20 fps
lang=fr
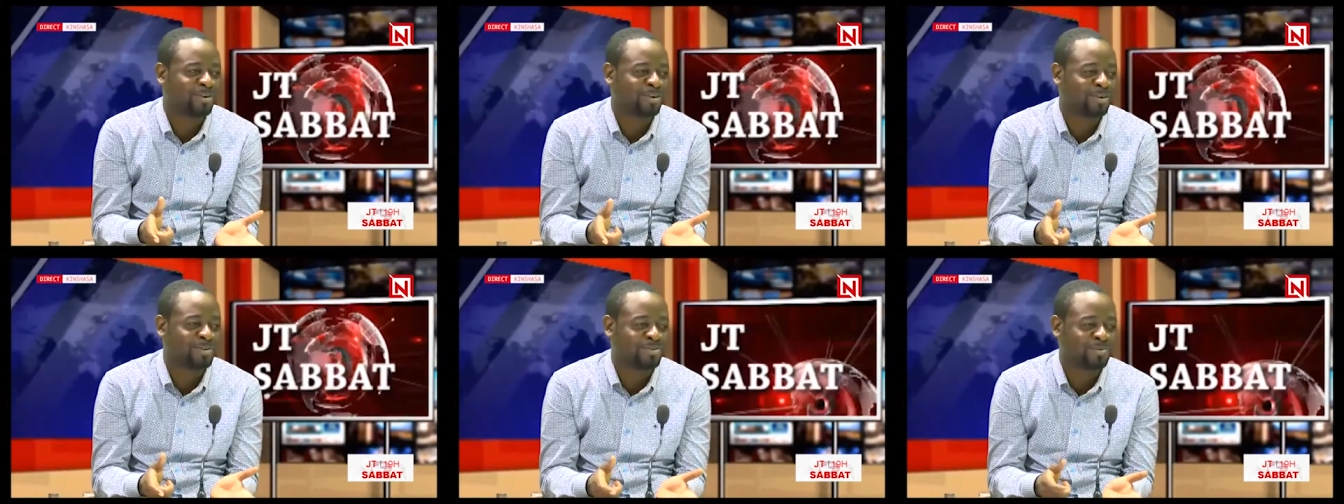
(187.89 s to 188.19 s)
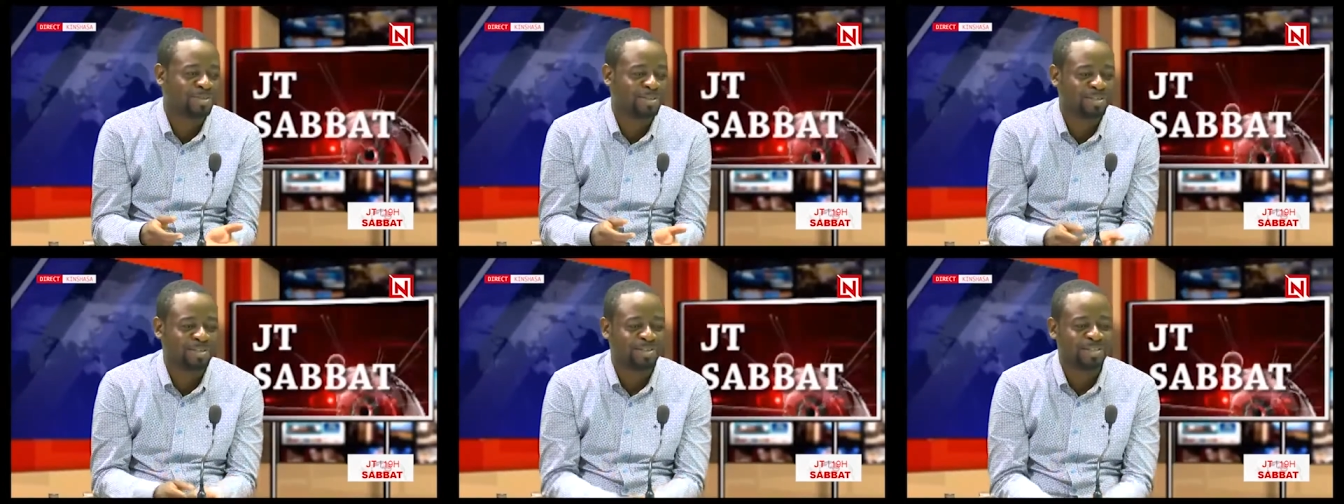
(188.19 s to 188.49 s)

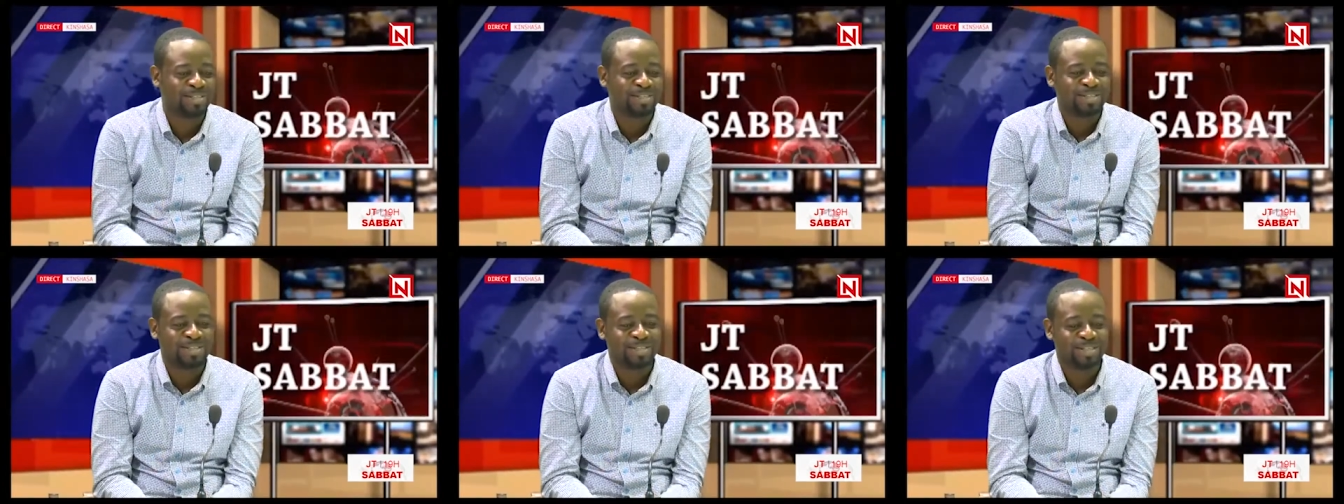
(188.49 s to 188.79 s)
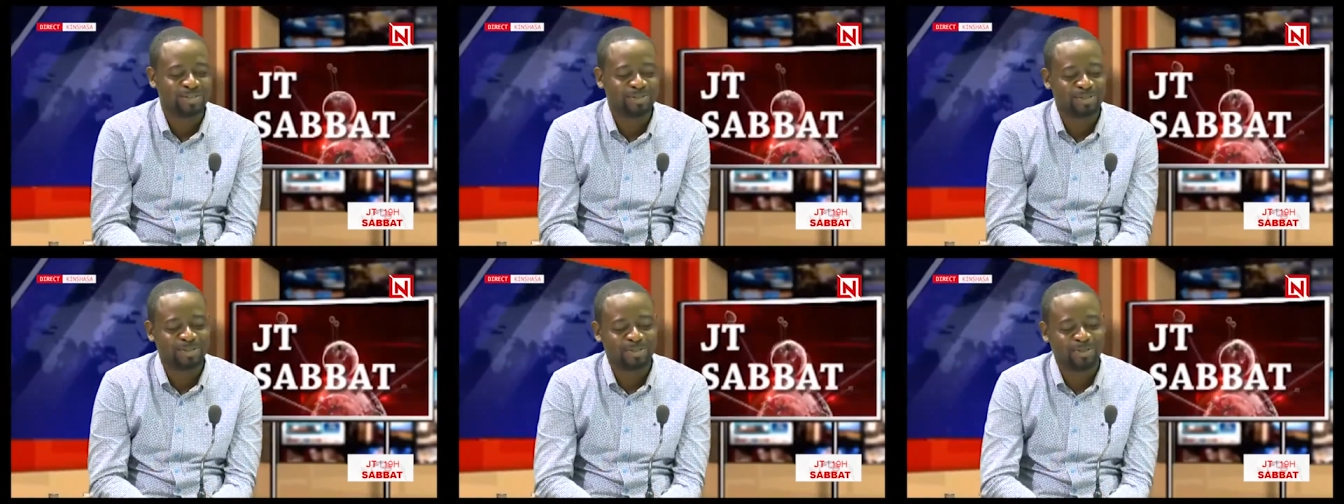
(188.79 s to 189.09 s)
réduit
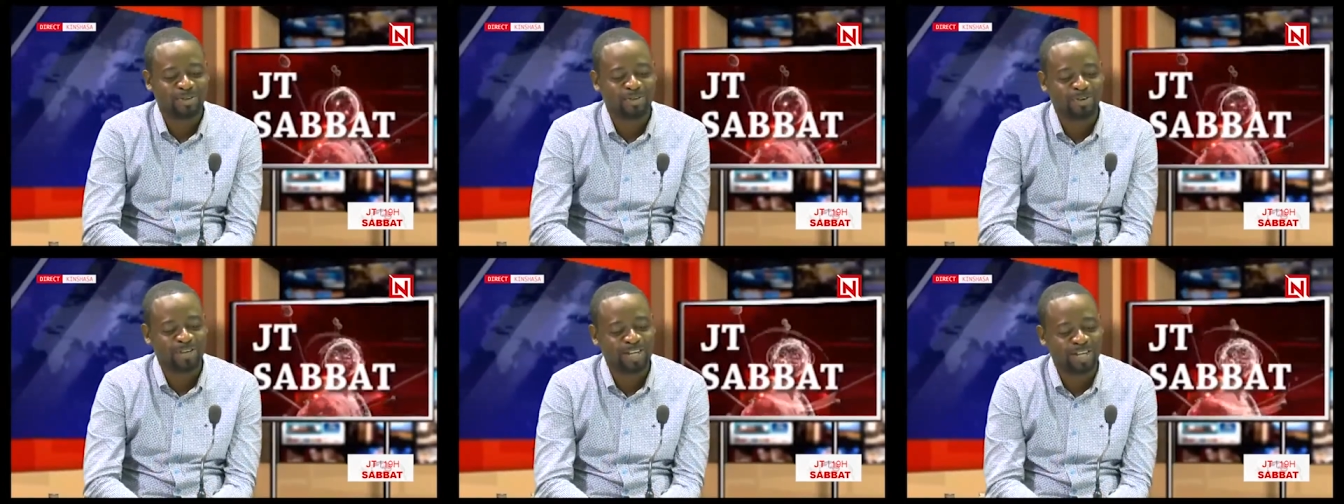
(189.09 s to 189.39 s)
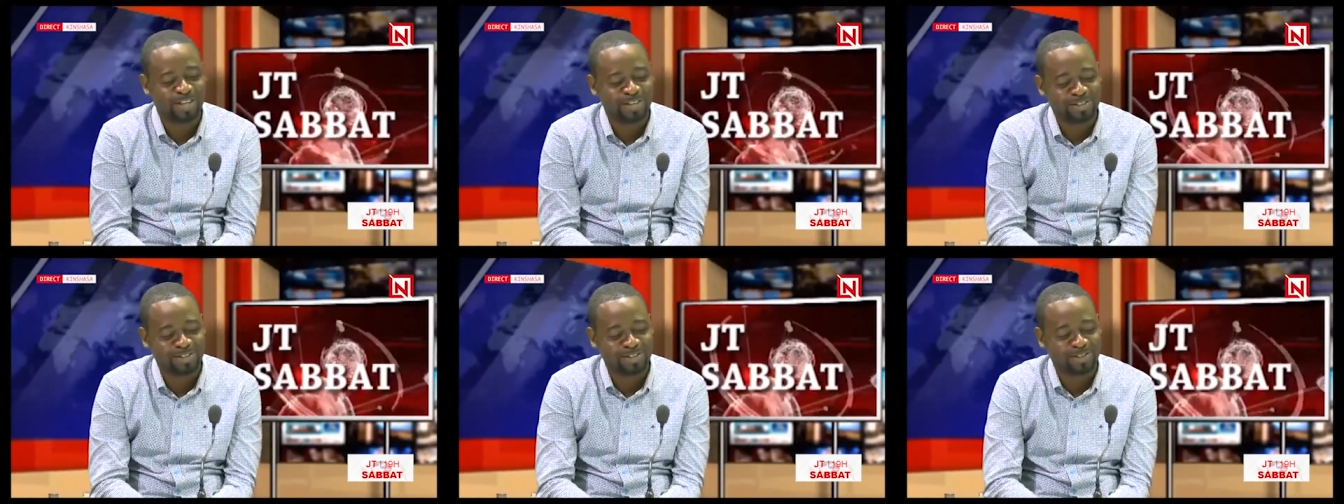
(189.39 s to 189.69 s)
mhm. et nous serons
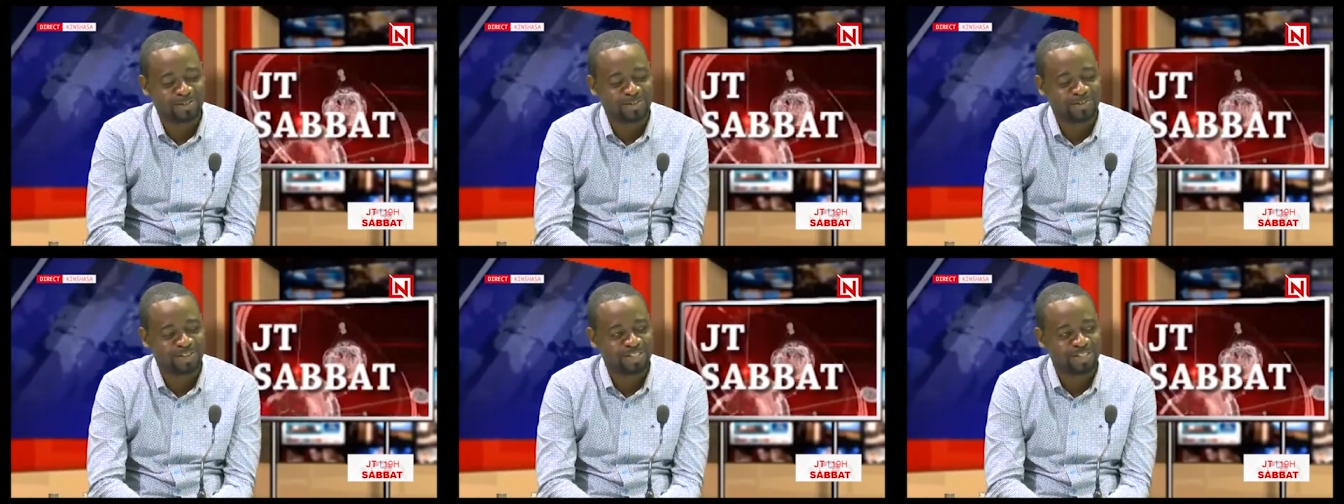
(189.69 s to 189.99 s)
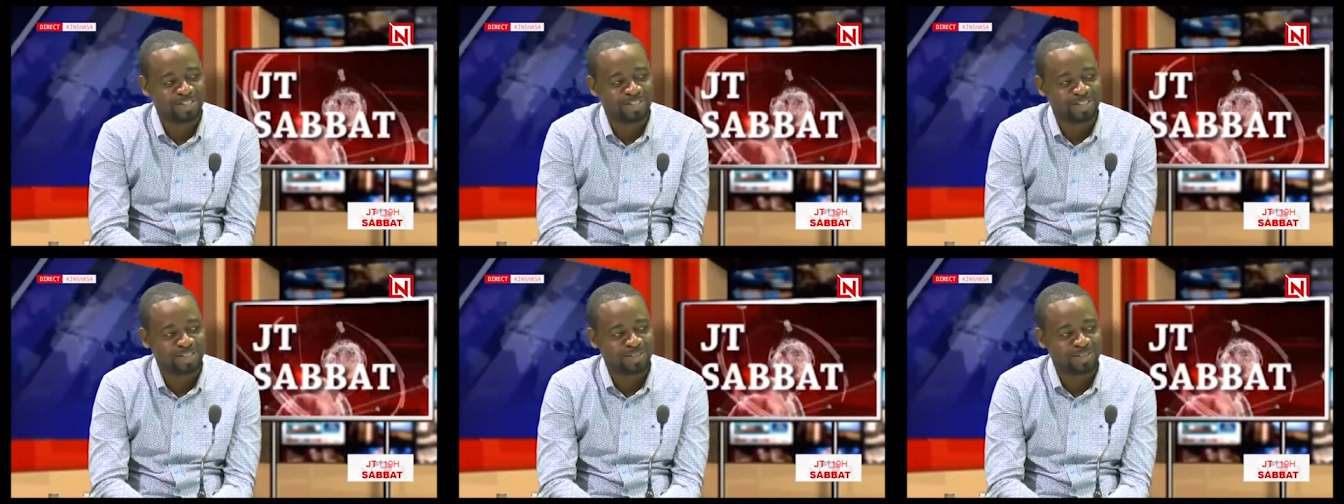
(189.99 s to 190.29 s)
là en train de faire ça.